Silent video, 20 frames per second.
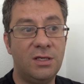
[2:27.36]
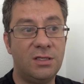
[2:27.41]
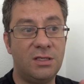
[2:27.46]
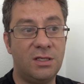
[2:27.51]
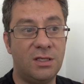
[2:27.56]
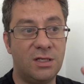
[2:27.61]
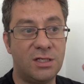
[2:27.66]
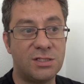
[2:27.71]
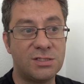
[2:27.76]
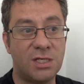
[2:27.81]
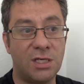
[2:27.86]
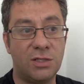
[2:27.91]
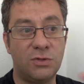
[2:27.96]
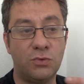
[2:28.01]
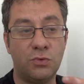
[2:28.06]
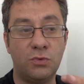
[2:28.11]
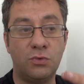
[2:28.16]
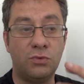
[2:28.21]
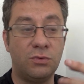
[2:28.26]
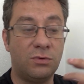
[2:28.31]
tienes que
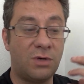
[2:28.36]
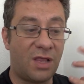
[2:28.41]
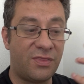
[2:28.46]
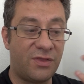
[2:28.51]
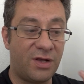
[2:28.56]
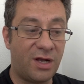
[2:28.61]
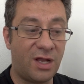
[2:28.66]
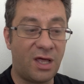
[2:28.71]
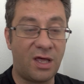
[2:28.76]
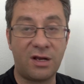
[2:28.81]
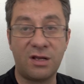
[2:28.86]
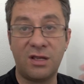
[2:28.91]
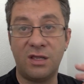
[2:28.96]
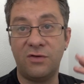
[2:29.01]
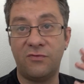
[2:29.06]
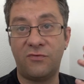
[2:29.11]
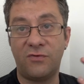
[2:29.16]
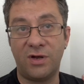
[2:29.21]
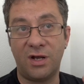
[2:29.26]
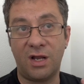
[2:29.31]
tú acelerar
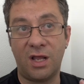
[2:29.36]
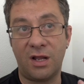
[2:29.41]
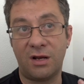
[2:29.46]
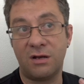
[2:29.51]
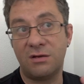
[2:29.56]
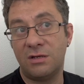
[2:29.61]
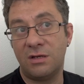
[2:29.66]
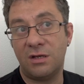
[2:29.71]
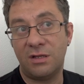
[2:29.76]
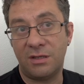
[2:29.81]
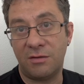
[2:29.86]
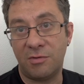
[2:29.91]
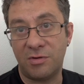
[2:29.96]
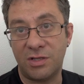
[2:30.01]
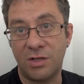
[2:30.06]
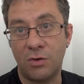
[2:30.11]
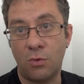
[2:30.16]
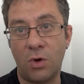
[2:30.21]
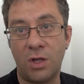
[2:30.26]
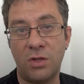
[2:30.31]
y frenar de
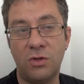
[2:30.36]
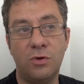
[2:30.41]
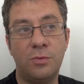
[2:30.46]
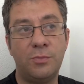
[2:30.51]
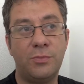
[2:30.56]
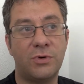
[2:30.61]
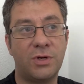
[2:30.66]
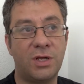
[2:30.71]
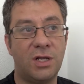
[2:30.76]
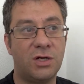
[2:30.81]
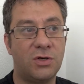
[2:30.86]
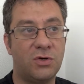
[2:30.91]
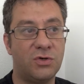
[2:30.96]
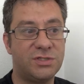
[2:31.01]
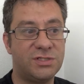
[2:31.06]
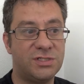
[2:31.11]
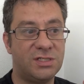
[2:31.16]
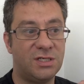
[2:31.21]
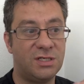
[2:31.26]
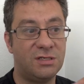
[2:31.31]
vez en cuando, porque el
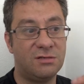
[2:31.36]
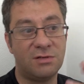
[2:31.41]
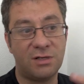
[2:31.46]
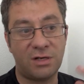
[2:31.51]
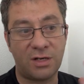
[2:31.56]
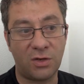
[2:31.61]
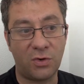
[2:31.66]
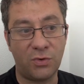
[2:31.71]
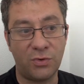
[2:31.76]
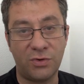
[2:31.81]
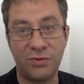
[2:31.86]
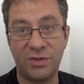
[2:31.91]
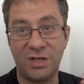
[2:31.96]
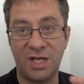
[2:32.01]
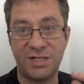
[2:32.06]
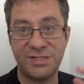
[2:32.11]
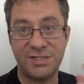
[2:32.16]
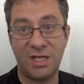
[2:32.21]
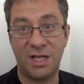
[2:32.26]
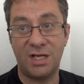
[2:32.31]
coche reconoce
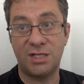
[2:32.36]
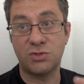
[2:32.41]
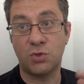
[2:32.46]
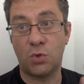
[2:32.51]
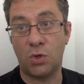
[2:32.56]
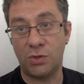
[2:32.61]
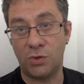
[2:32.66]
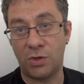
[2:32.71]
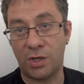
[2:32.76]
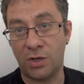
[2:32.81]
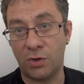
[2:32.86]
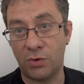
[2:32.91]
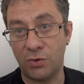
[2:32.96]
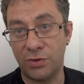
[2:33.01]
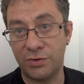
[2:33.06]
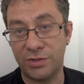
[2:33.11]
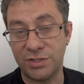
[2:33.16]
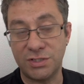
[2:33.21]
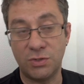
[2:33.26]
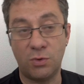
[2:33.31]
las señales cuando las
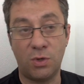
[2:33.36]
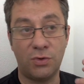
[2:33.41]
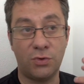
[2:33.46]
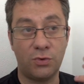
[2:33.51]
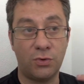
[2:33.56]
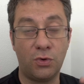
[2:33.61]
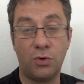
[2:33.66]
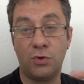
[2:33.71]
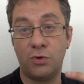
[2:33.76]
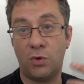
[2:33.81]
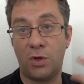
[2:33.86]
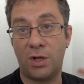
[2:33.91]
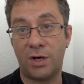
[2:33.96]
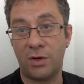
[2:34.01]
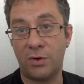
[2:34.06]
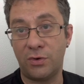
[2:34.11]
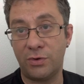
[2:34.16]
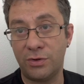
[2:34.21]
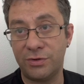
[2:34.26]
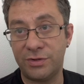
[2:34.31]
reconoces y cuando no, no las
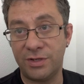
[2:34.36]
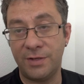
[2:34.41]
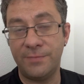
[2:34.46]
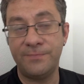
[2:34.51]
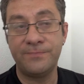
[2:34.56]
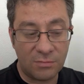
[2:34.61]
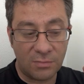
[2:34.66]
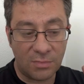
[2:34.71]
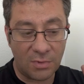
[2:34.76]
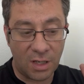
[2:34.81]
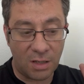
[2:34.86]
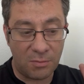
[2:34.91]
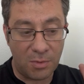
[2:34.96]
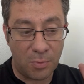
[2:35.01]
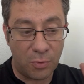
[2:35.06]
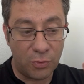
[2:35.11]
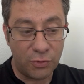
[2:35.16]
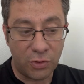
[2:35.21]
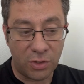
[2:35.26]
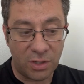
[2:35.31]
reconoce. En mi
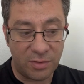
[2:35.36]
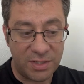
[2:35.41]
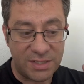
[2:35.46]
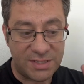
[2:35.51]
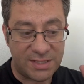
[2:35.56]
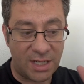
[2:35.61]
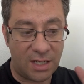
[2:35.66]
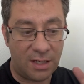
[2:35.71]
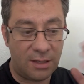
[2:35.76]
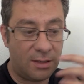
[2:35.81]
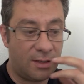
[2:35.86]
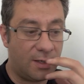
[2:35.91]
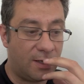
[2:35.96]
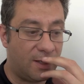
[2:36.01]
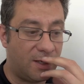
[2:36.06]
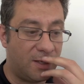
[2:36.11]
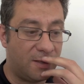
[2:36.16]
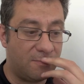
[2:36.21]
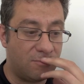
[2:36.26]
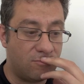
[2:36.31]
punto de vista,
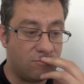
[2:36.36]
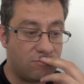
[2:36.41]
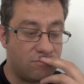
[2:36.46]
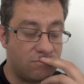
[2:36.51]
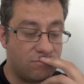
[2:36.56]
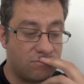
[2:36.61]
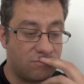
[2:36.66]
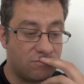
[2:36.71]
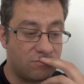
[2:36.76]
em,